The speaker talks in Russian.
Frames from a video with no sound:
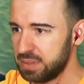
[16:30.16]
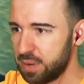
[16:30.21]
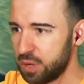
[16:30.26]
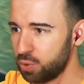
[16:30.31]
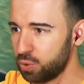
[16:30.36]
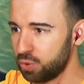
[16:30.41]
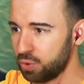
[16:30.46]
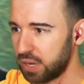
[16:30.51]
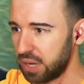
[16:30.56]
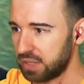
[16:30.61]
Не
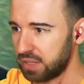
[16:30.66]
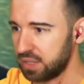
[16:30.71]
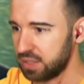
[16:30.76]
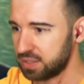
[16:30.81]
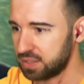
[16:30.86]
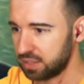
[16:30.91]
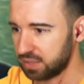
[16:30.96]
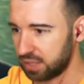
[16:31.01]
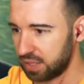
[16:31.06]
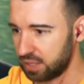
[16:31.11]
могу
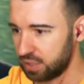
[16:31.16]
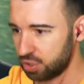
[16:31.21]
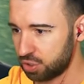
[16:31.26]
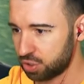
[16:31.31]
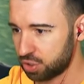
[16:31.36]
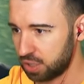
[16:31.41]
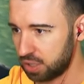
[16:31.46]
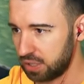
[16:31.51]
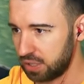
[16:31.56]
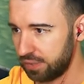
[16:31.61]
ходить с этой
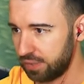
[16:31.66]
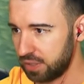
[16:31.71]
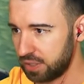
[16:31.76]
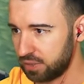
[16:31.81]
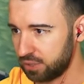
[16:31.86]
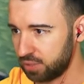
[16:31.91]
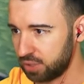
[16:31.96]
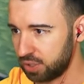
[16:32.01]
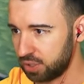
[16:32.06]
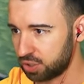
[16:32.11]
одежкой.
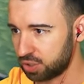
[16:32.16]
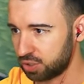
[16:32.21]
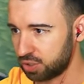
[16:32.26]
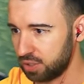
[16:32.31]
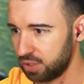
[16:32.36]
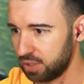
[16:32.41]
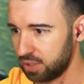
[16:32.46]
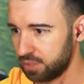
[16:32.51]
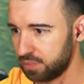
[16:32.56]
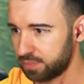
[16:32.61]
Давайте вот это, что
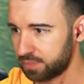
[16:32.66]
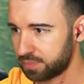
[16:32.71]
ли.